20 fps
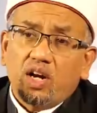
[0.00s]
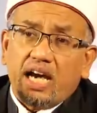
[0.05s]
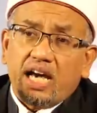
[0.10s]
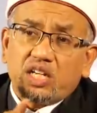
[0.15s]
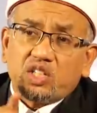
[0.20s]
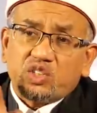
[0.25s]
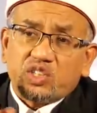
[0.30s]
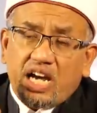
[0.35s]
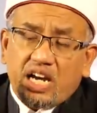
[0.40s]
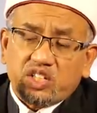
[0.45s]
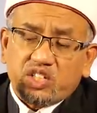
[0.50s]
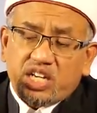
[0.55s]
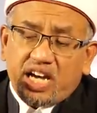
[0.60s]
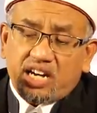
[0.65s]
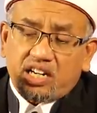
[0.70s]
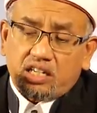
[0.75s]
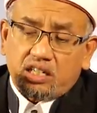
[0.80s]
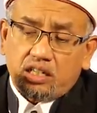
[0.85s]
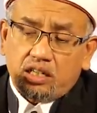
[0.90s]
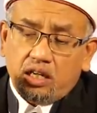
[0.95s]
กุรอานสั่ง
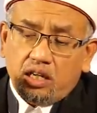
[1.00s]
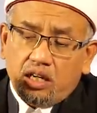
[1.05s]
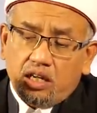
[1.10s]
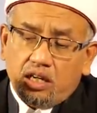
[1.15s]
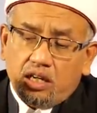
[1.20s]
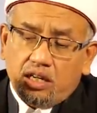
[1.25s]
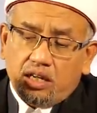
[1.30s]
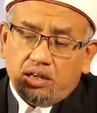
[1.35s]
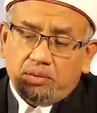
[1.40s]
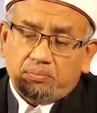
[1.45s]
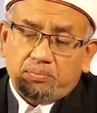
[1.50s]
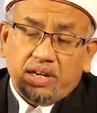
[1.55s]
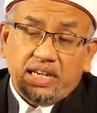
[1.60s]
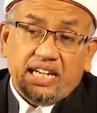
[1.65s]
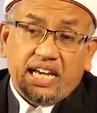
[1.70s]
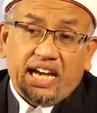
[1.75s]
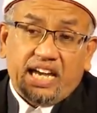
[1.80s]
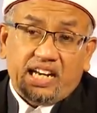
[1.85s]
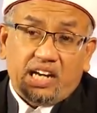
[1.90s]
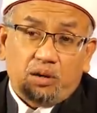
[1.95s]
ชัดไม่
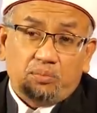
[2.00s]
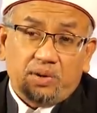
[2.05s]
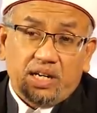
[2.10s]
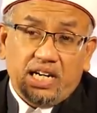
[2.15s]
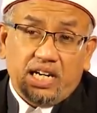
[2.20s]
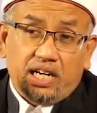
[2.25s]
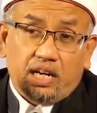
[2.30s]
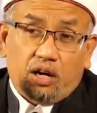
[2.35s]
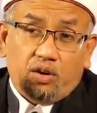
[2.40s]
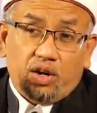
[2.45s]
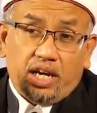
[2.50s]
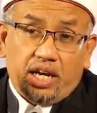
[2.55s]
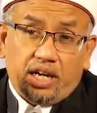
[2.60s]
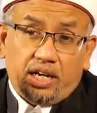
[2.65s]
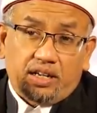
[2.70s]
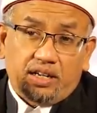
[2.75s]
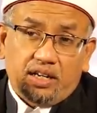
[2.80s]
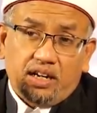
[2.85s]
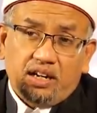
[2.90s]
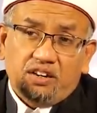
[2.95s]
ได้ให้เรามานึกเอาเอ
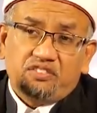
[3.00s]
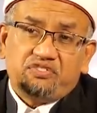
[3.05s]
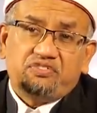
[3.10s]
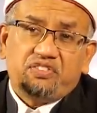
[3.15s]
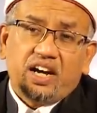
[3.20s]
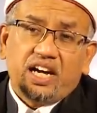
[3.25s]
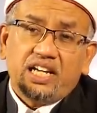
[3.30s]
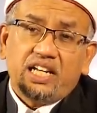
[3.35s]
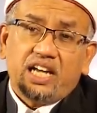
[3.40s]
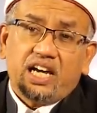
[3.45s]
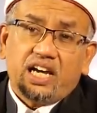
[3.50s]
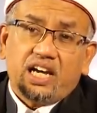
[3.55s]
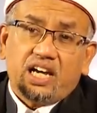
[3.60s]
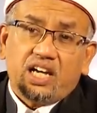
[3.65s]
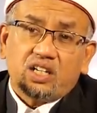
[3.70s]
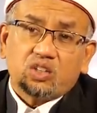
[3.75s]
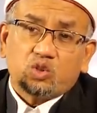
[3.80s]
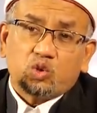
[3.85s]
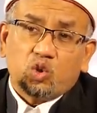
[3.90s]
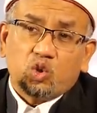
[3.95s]
งฟาลา
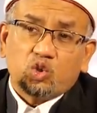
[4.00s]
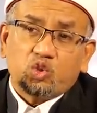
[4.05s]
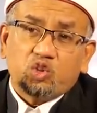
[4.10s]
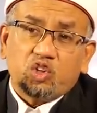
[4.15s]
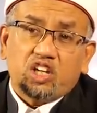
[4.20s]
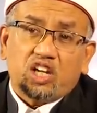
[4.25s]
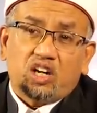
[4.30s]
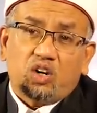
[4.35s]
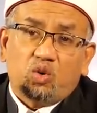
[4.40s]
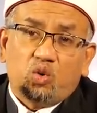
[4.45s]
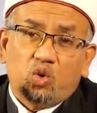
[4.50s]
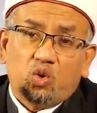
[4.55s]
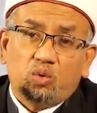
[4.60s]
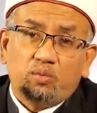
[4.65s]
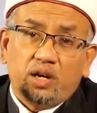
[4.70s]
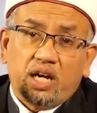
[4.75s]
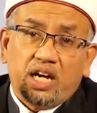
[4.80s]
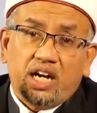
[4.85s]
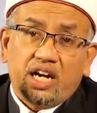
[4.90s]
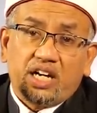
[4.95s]
ตุติอาฮู
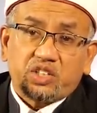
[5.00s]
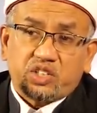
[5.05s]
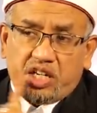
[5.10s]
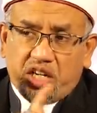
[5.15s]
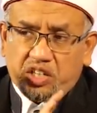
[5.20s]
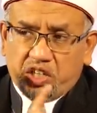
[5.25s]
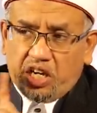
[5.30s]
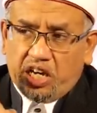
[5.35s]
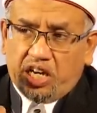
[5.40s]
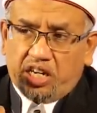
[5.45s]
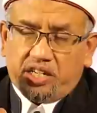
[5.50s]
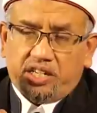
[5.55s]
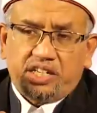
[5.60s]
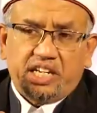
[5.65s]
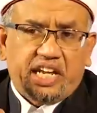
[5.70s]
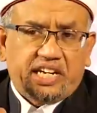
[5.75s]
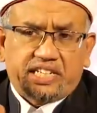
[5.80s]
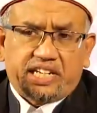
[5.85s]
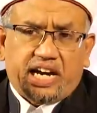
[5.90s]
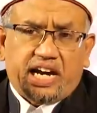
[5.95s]
มาชัดเจน
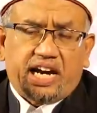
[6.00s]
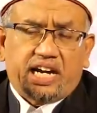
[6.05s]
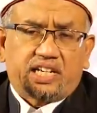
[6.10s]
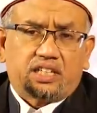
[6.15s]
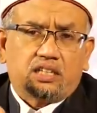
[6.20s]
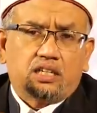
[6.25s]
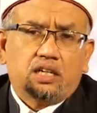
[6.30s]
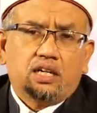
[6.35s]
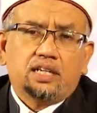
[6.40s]
เด็ดขาด